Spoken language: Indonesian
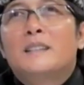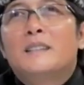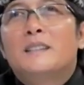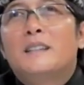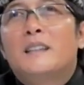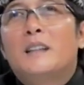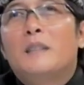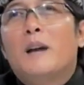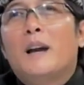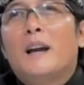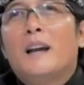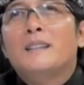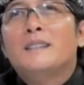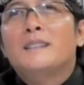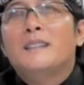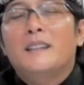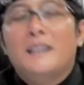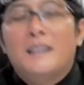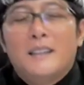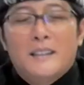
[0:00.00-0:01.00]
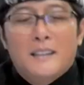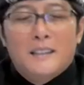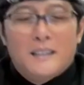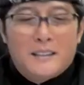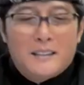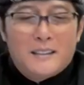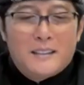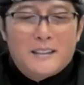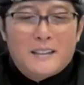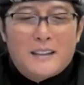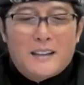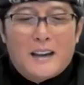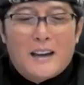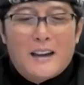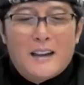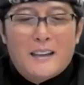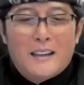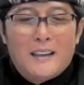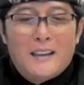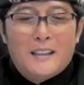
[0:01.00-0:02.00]
Terima kasih
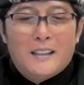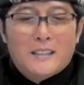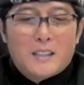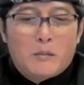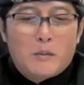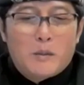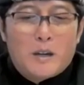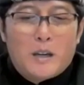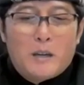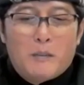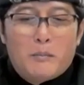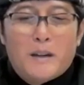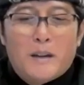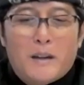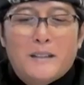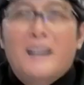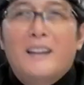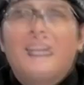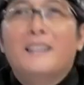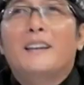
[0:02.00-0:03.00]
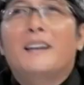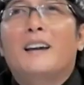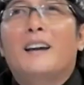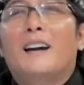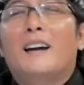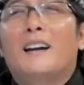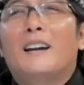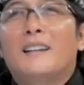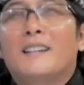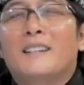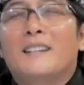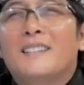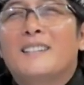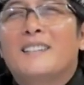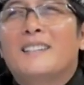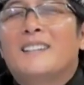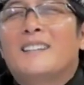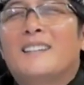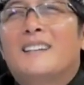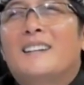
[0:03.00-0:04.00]
Anggi sama Epa Jayantika
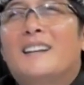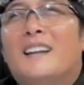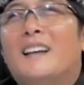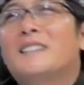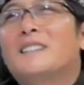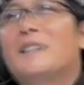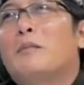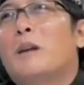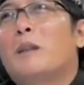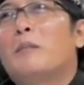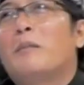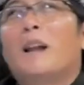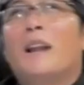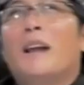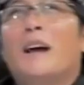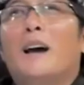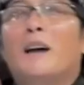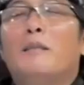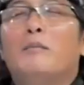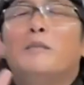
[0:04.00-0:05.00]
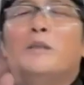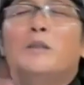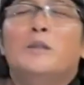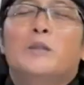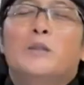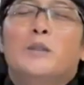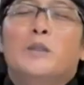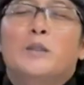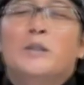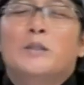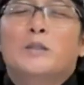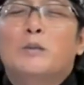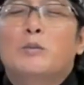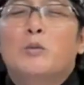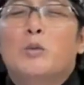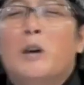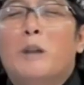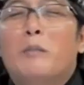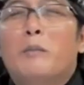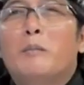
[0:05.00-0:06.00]
dan selamat malam untuk
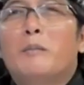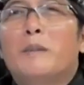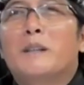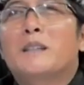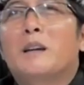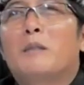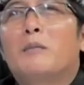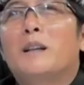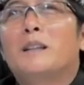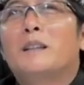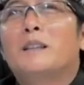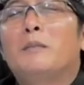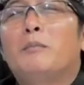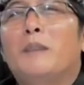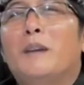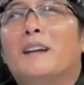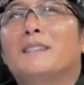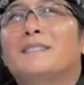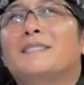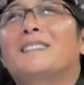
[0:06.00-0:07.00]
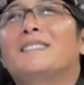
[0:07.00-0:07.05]
semua pemirsa Bali TV yang saya